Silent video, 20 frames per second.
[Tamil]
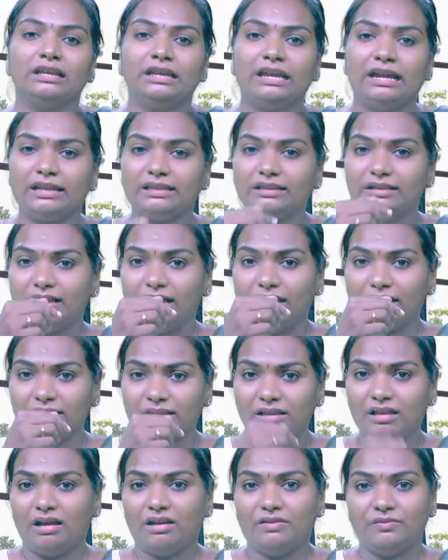இடது கை
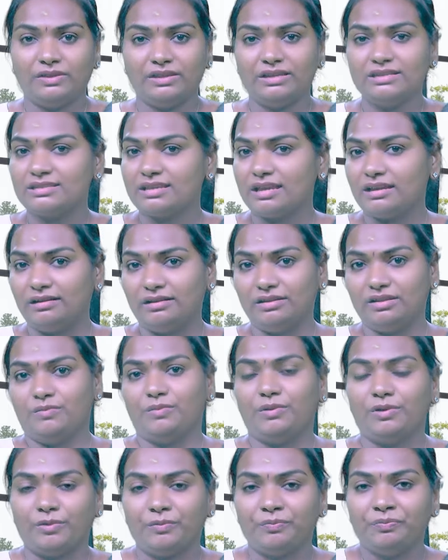கால் வந்து செயலிழந்து
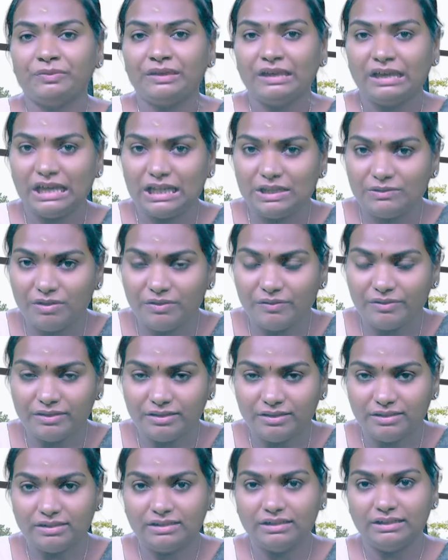போயிடும் இதுவே
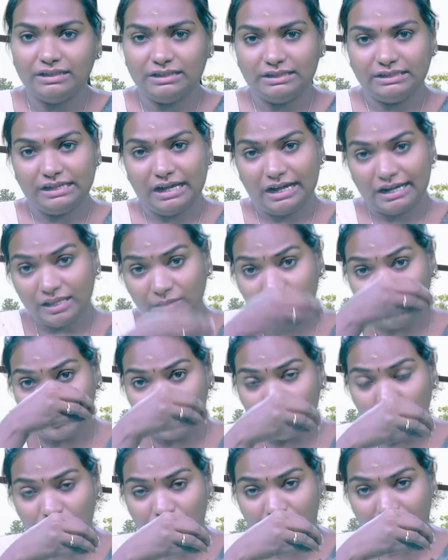வந்துட்டு இடது
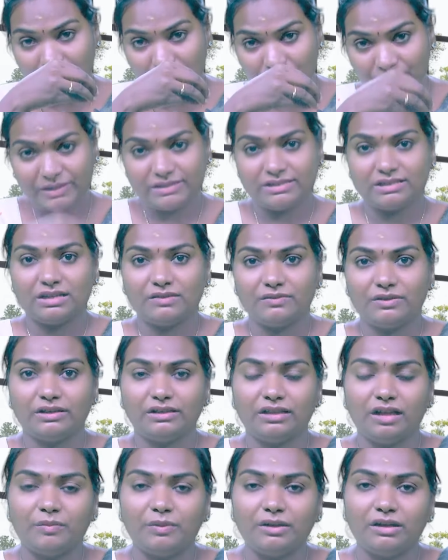பக்கம் மூலையில் பிரச்சனை
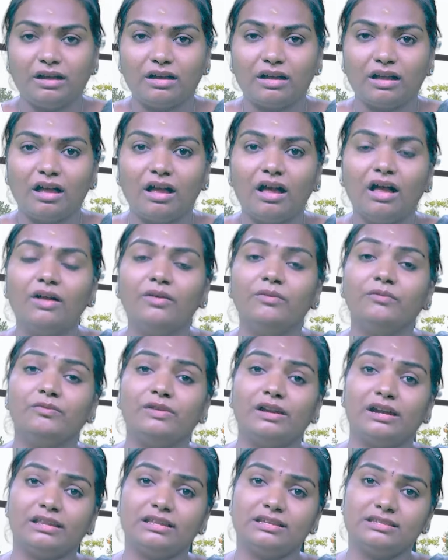வருது அப்படின்னாக்கா
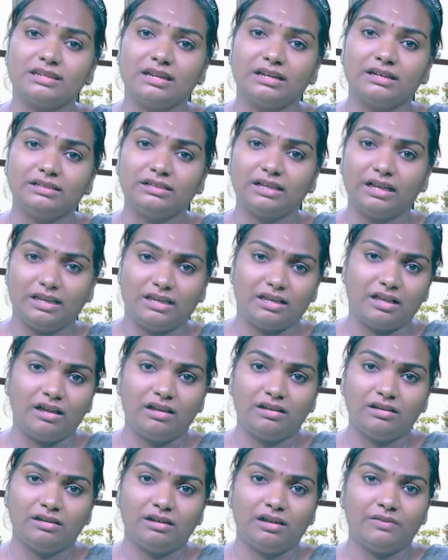வலது சைடு கை
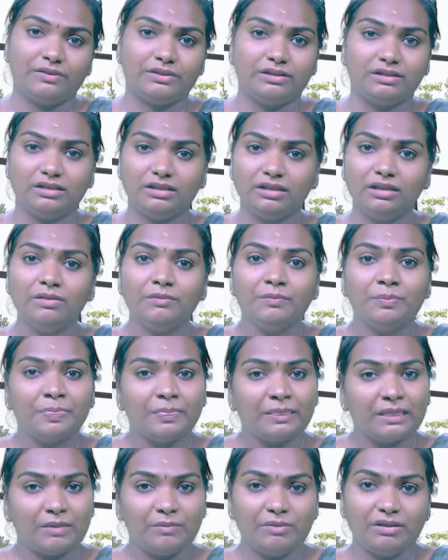காலில் வந்துட்டு
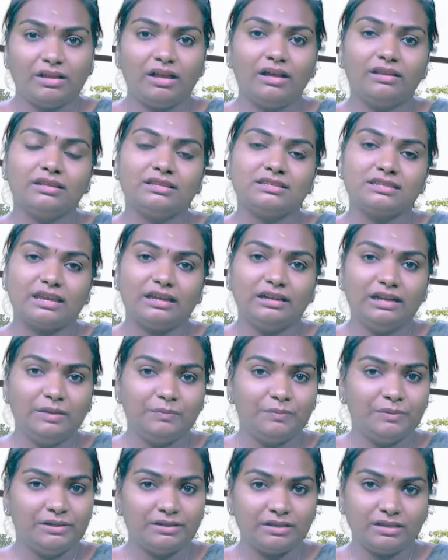நமக்கு அந்த
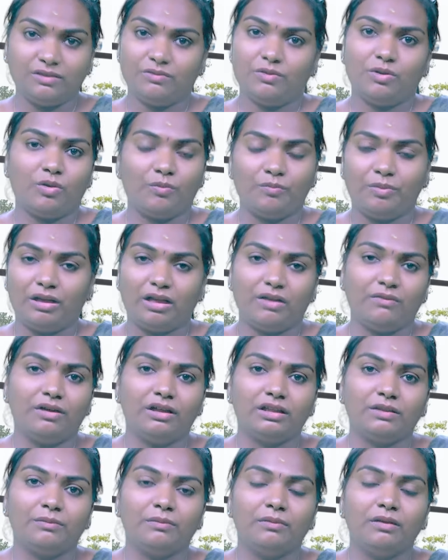செயலிழப்புன்றது வரும்
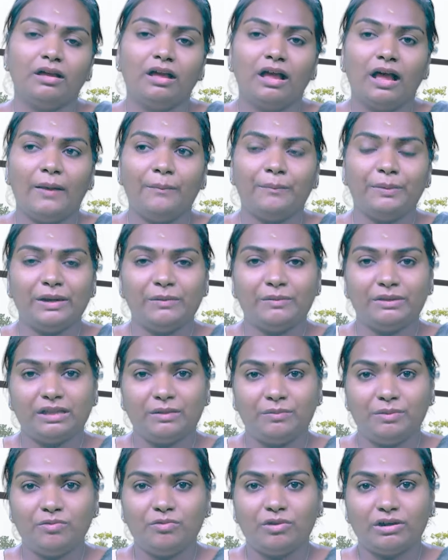பக்கவாதம் அப்போ நம்ம இதை
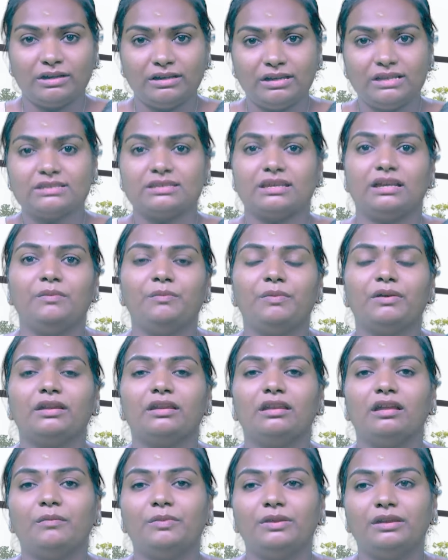எப்படி உடனே சரி
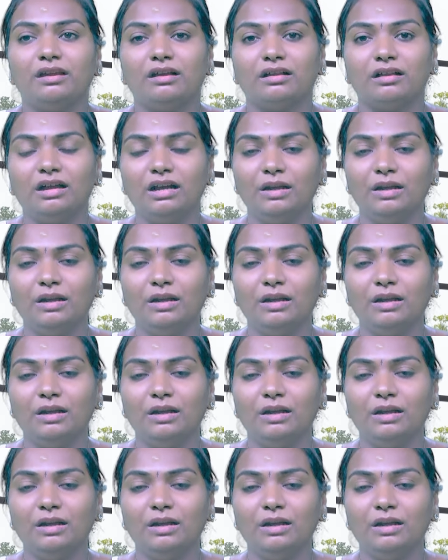பண்ணலாம் அப்படின்னாக்கா